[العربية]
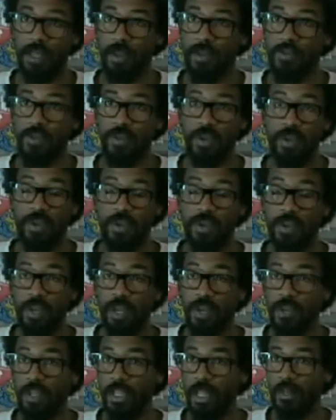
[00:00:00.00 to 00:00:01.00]
الريفوليسيون
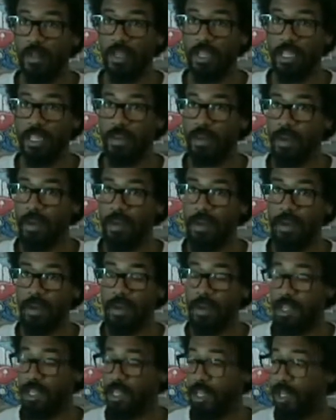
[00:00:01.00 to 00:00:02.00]
كانوش العباد تسمع بها
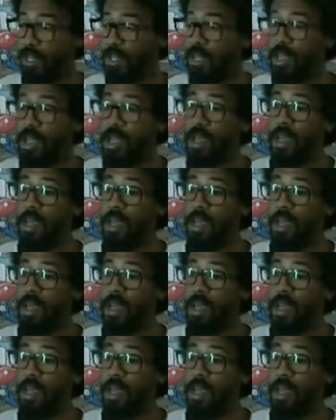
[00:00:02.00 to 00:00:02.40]
برشا